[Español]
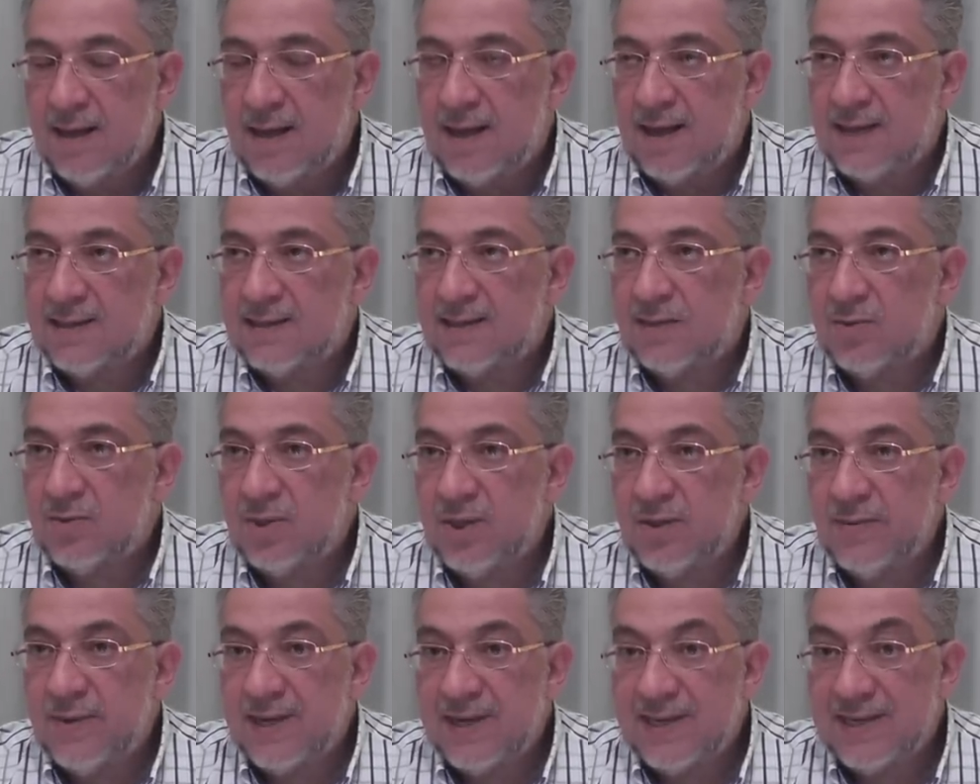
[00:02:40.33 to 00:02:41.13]
hasta
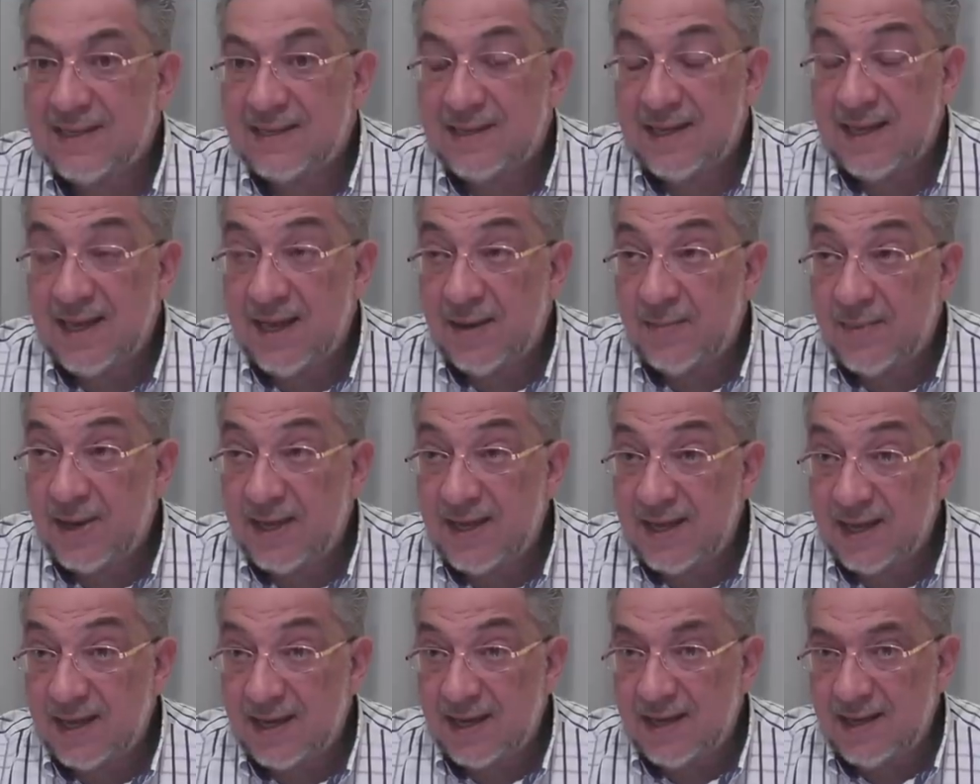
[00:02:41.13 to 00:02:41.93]
un nivel que se
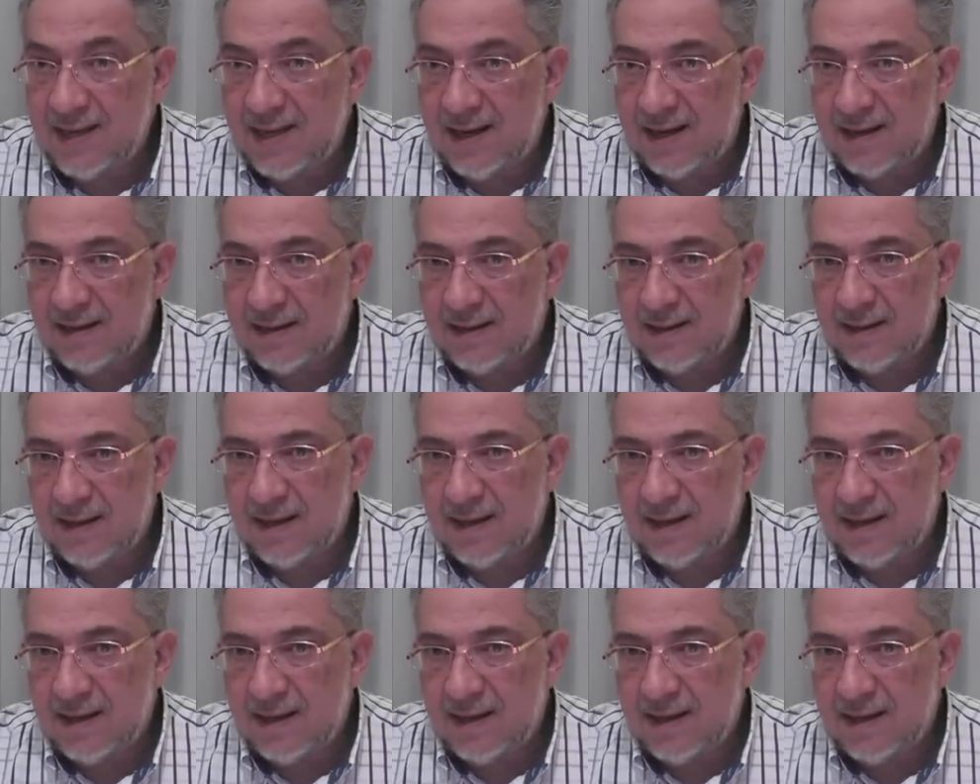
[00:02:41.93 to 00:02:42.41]
llama Yehida.